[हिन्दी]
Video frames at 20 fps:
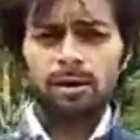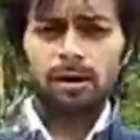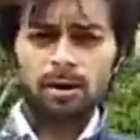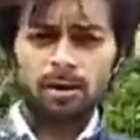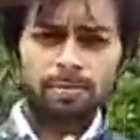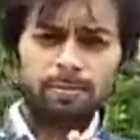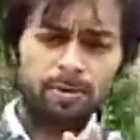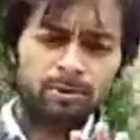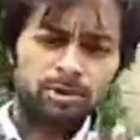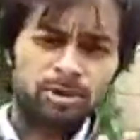
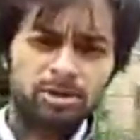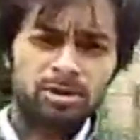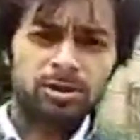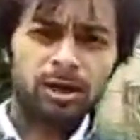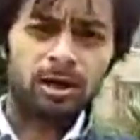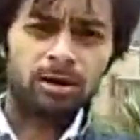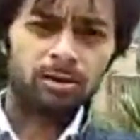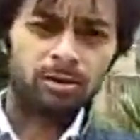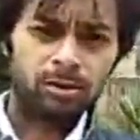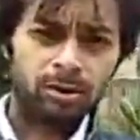अगर प्रोसेस
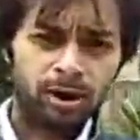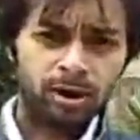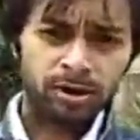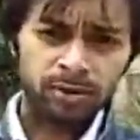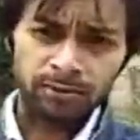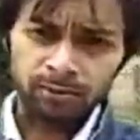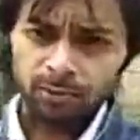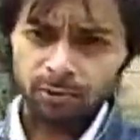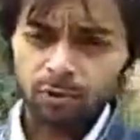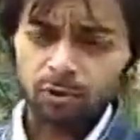स्टार्ट होता
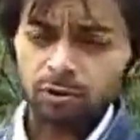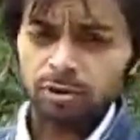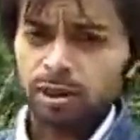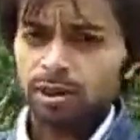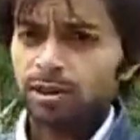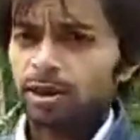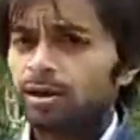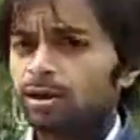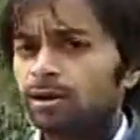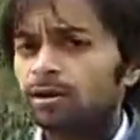है वो हो
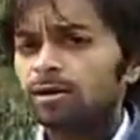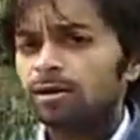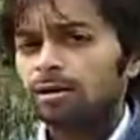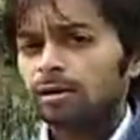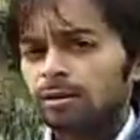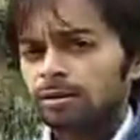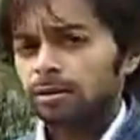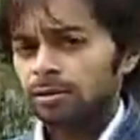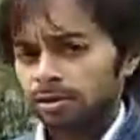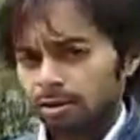जाता है
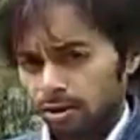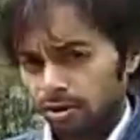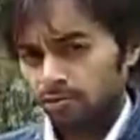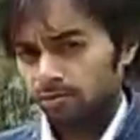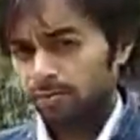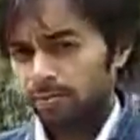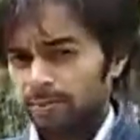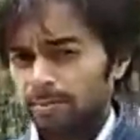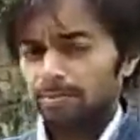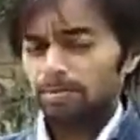
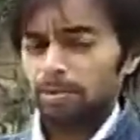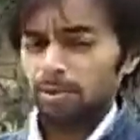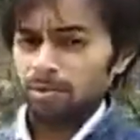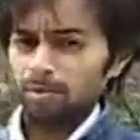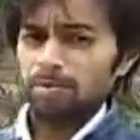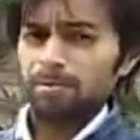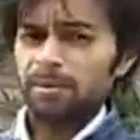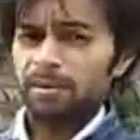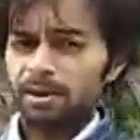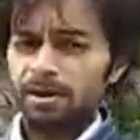
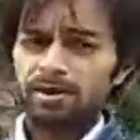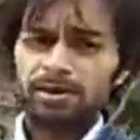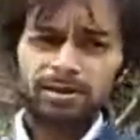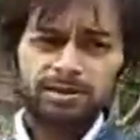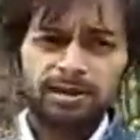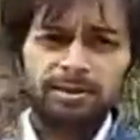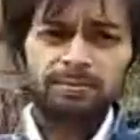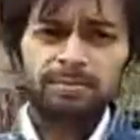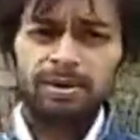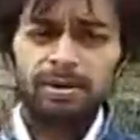नवंबर या
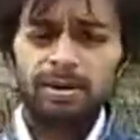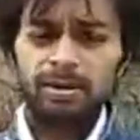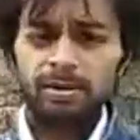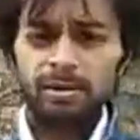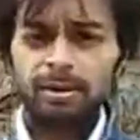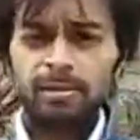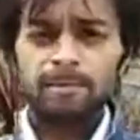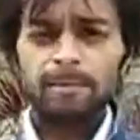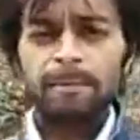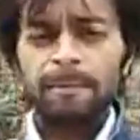दिसंबर के
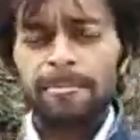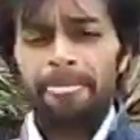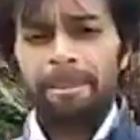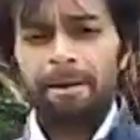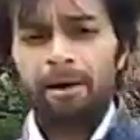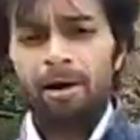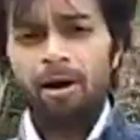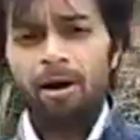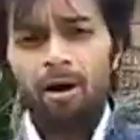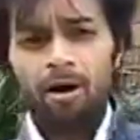अंदर
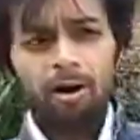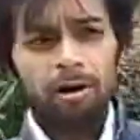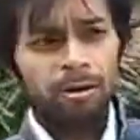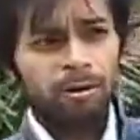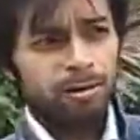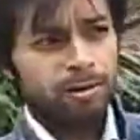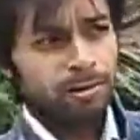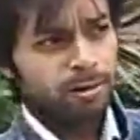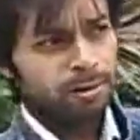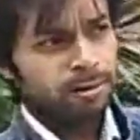और
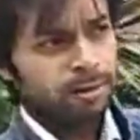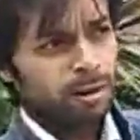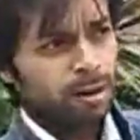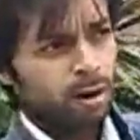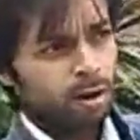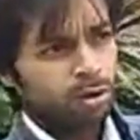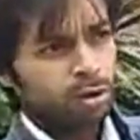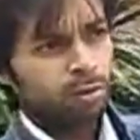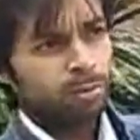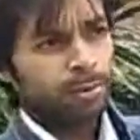
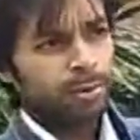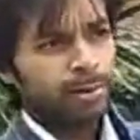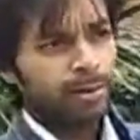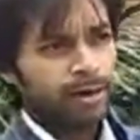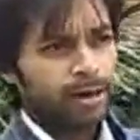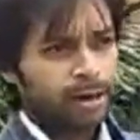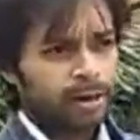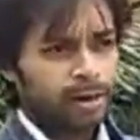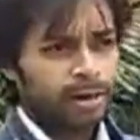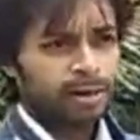अक्टूबर
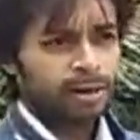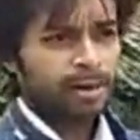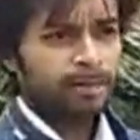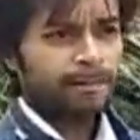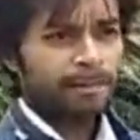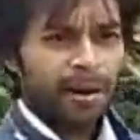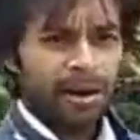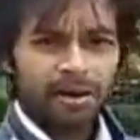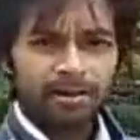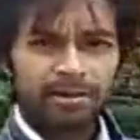इनटेक के लिए
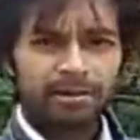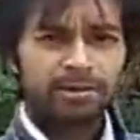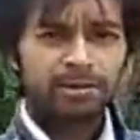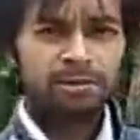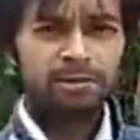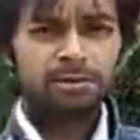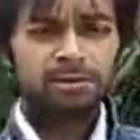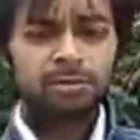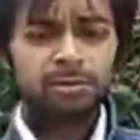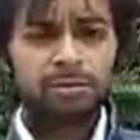
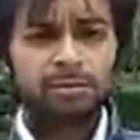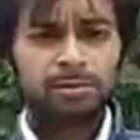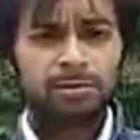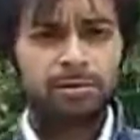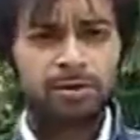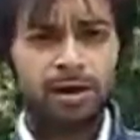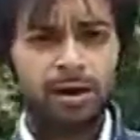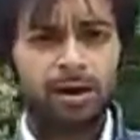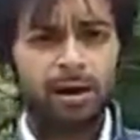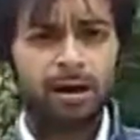मार्च
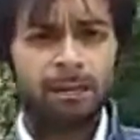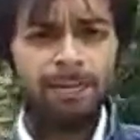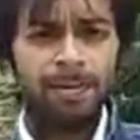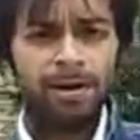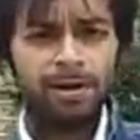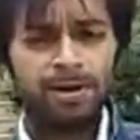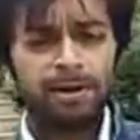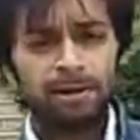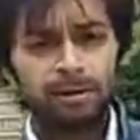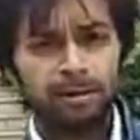या
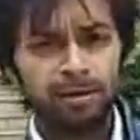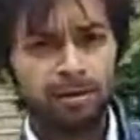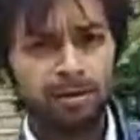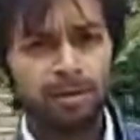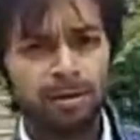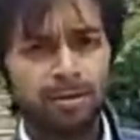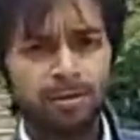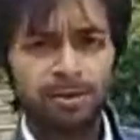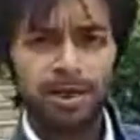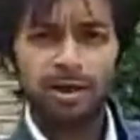अप्रैल के अंदर
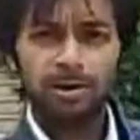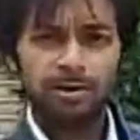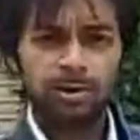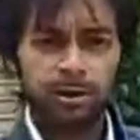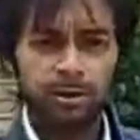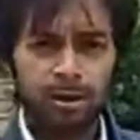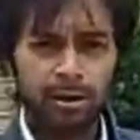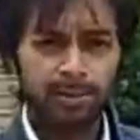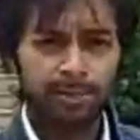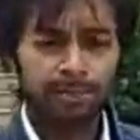स्टार्ट हो
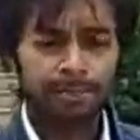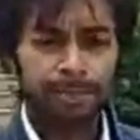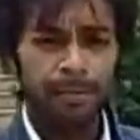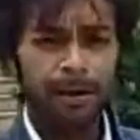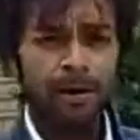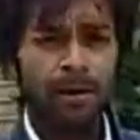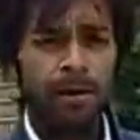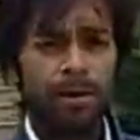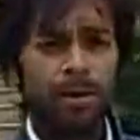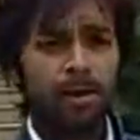जाता
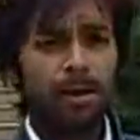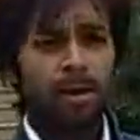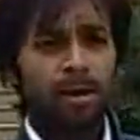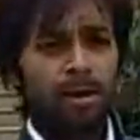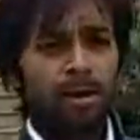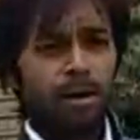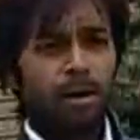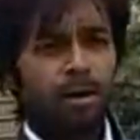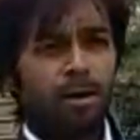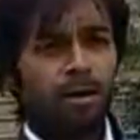
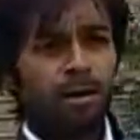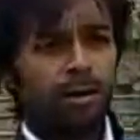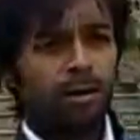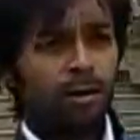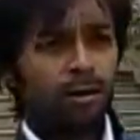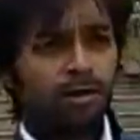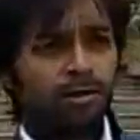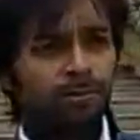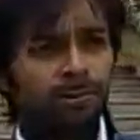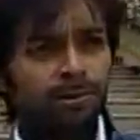है
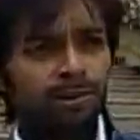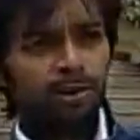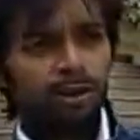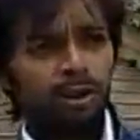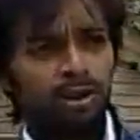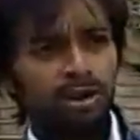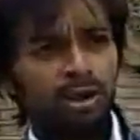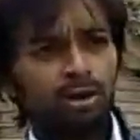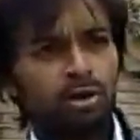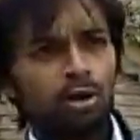इसमें जो
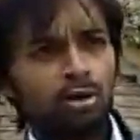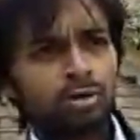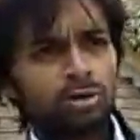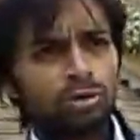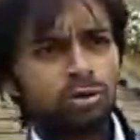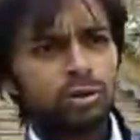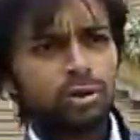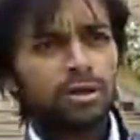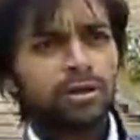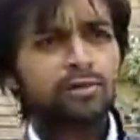इनिशियल कॉस्ट
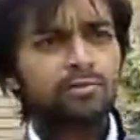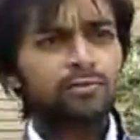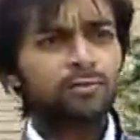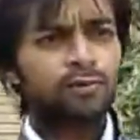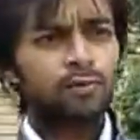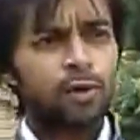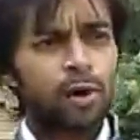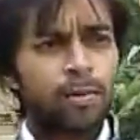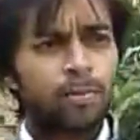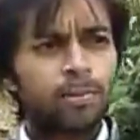होती है
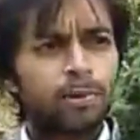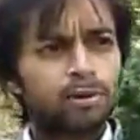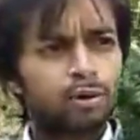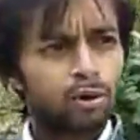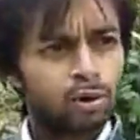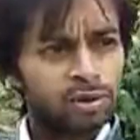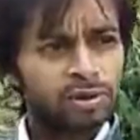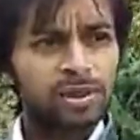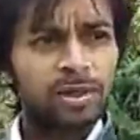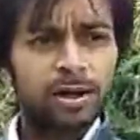वो आपको
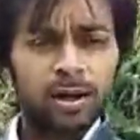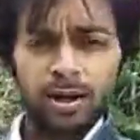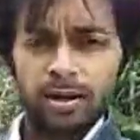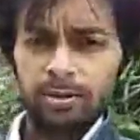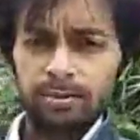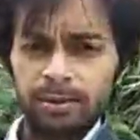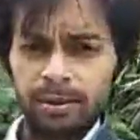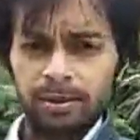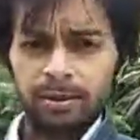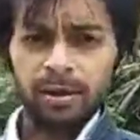थोड़ी सी
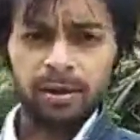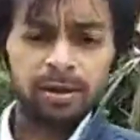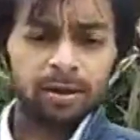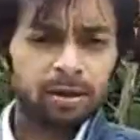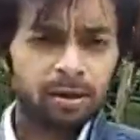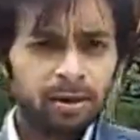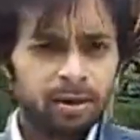लगानी पड़ती है